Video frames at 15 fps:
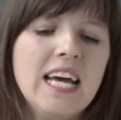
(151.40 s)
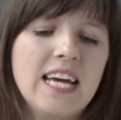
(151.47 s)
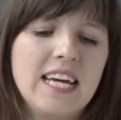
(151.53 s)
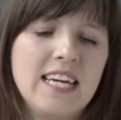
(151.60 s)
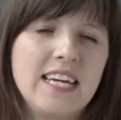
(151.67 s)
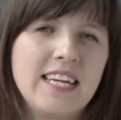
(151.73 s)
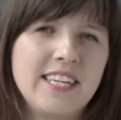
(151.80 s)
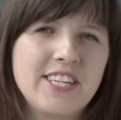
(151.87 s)

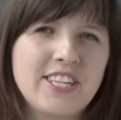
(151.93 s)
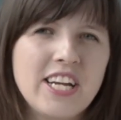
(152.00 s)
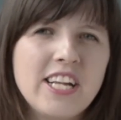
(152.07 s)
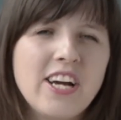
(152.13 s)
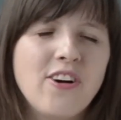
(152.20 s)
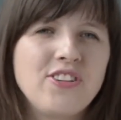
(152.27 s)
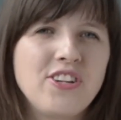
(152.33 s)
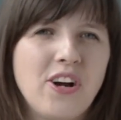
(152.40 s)
e, jeżeli
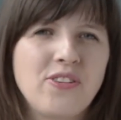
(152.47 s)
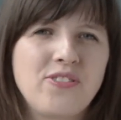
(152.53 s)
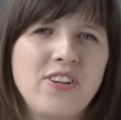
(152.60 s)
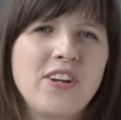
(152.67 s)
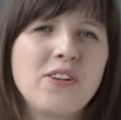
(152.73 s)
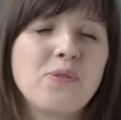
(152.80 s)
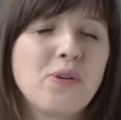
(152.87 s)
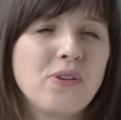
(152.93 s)
chodzi o
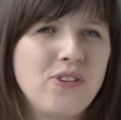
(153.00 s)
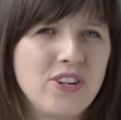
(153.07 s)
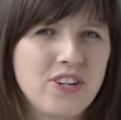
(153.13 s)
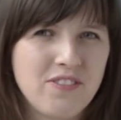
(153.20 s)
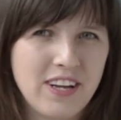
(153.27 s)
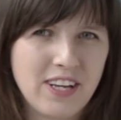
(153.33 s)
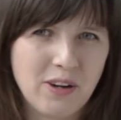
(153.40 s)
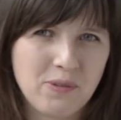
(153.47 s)
sery długo
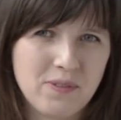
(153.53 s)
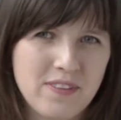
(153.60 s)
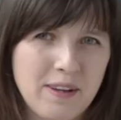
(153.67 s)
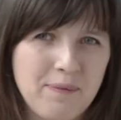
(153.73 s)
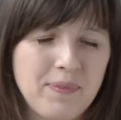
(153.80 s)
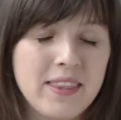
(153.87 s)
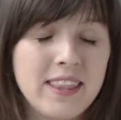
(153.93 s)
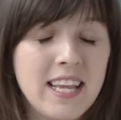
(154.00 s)
dojrzewające.
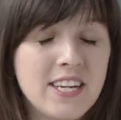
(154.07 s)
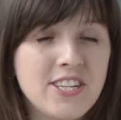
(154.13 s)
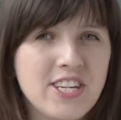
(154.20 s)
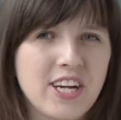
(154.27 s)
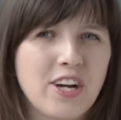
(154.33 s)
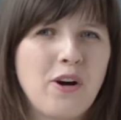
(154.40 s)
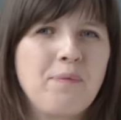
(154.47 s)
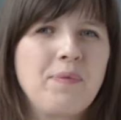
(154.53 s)

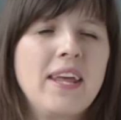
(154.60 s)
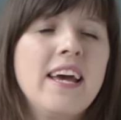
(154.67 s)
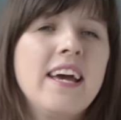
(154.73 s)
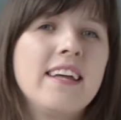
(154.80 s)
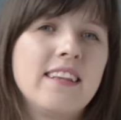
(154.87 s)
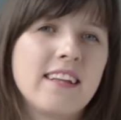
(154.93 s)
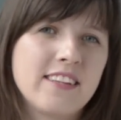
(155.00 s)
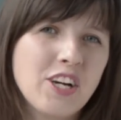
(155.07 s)
Dlaczego?
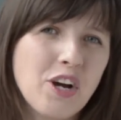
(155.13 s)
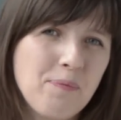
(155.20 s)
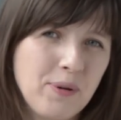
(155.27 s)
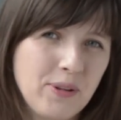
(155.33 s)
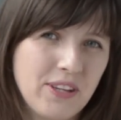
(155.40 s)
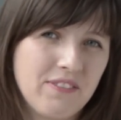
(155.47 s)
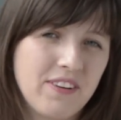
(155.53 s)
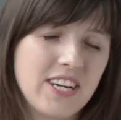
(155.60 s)
Dlatego,
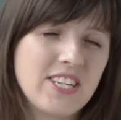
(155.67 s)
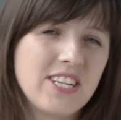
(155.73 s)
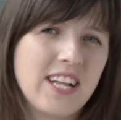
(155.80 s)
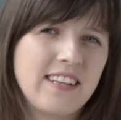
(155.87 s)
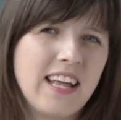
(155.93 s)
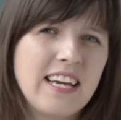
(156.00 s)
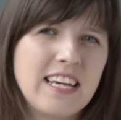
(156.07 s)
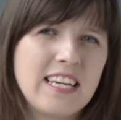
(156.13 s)
ponieważ
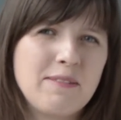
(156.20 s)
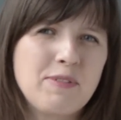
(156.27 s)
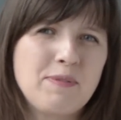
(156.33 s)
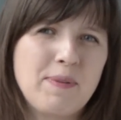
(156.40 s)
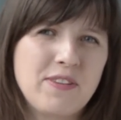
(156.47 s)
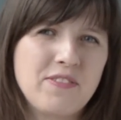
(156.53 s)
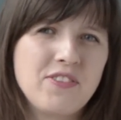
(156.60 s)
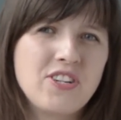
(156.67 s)
nadaje im
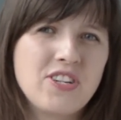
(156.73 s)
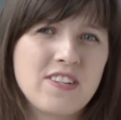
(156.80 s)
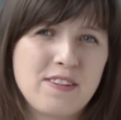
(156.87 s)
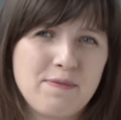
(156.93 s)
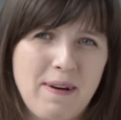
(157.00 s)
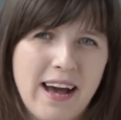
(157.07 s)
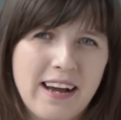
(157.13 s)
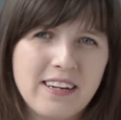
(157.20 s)
specyficzny
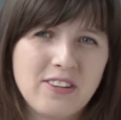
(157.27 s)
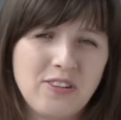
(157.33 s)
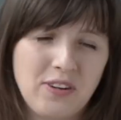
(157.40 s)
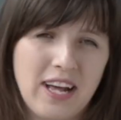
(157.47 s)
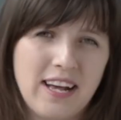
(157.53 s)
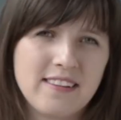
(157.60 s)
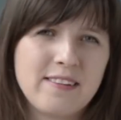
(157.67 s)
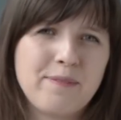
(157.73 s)
smak, to
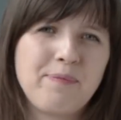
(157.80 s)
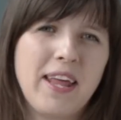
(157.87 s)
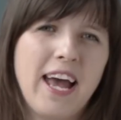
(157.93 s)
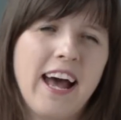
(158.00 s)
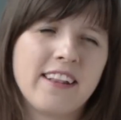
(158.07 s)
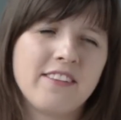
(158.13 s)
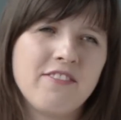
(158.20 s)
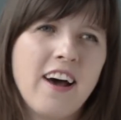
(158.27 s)
raz.
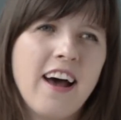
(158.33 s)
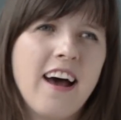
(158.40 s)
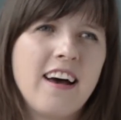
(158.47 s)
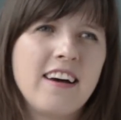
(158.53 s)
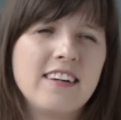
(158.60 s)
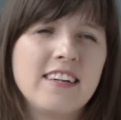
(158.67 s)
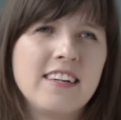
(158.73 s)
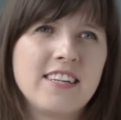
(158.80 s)
A
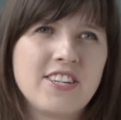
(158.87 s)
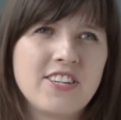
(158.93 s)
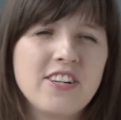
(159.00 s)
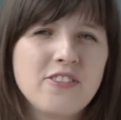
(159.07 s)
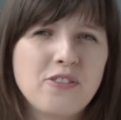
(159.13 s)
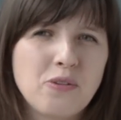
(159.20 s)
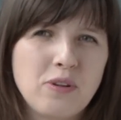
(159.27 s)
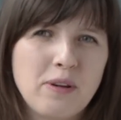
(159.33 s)
dwa, e, jeżeli
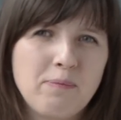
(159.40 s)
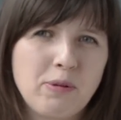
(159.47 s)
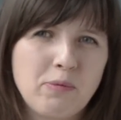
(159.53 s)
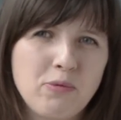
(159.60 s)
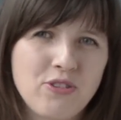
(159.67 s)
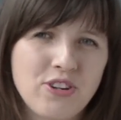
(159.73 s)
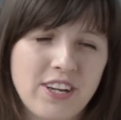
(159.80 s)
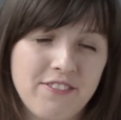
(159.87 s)
stosujemy
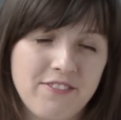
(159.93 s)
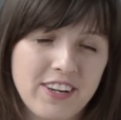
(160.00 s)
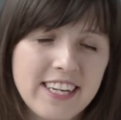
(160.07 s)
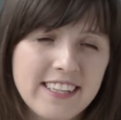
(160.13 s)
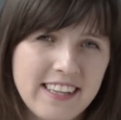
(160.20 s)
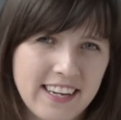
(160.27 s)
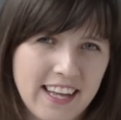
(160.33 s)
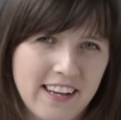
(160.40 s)
podpuszczkę
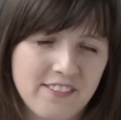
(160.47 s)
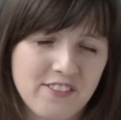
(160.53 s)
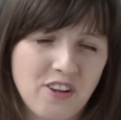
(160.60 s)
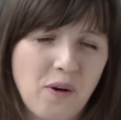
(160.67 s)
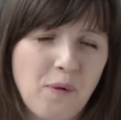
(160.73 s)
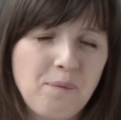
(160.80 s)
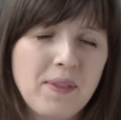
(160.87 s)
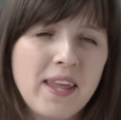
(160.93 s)

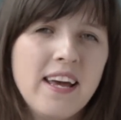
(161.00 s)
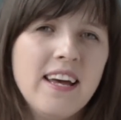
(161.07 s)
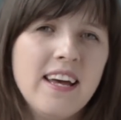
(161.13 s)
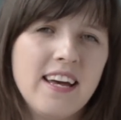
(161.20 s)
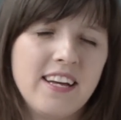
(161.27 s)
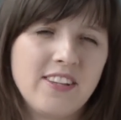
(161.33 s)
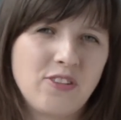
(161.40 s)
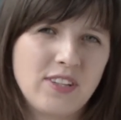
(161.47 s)
wegetariańską,
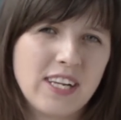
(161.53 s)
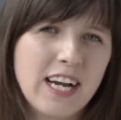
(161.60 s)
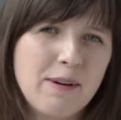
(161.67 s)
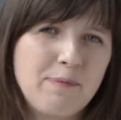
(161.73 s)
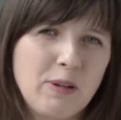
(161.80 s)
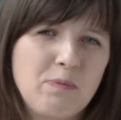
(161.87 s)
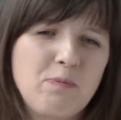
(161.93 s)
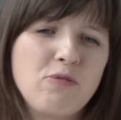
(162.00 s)
e, to taka
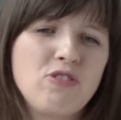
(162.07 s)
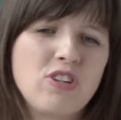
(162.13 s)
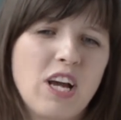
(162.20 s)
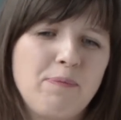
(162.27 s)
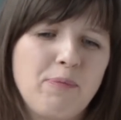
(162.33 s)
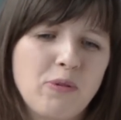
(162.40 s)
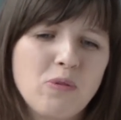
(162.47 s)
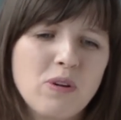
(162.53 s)
podpuszczka
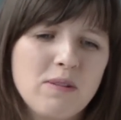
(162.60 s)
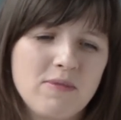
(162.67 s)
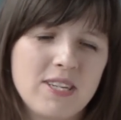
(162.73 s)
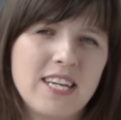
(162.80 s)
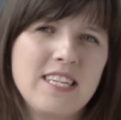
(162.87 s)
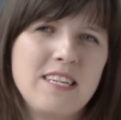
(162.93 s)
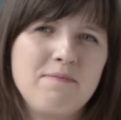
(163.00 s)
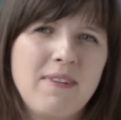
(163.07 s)
po długim
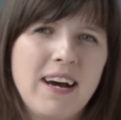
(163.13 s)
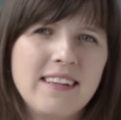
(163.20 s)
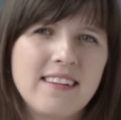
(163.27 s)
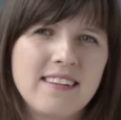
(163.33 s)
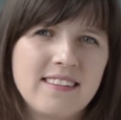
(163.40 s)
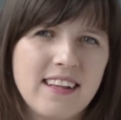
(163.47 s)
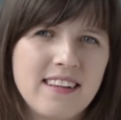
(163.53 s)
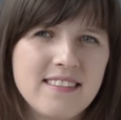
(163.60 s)
czasie ma
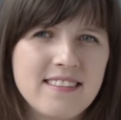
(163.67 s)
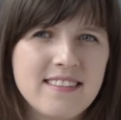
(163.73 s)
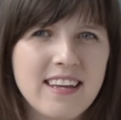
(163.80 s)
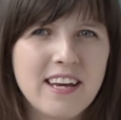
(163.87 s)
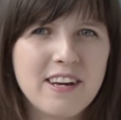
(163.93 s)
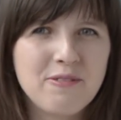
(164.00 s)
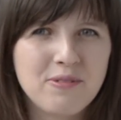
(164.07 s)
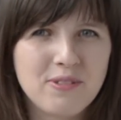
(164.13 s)

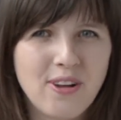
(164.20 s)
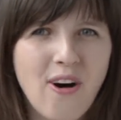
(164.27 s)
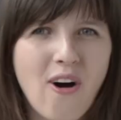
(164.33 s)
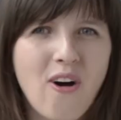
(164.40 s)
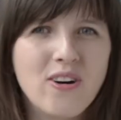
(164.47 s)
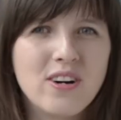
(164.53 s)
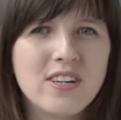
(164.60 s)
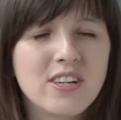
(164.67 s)
tendencję
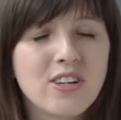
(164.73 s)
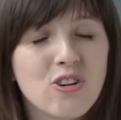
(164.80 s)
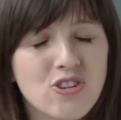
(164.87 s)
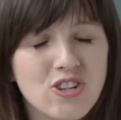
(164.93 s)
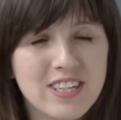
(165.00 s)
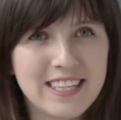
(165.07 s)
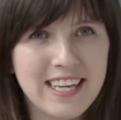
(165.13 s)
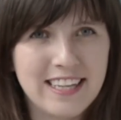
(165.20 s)
do e,
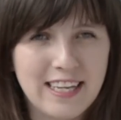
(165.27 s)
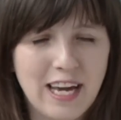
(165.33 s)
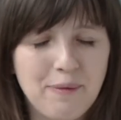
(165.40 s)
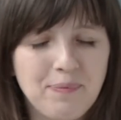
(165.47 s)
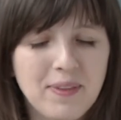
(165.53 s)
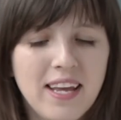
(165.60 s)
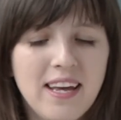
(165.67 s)
gorzknienia.